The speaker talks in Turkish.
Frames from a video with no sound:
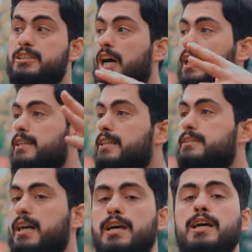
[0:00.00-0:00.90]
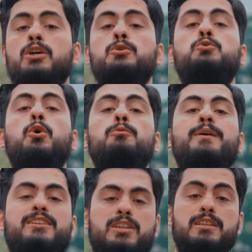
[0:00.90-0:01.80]
kainatta
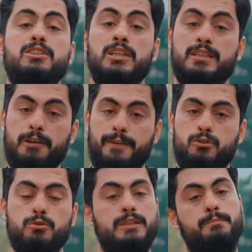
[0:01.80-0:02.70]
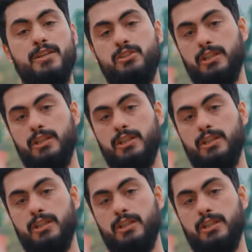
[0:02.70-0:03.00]
görmeye çalış, tefekkür etmeye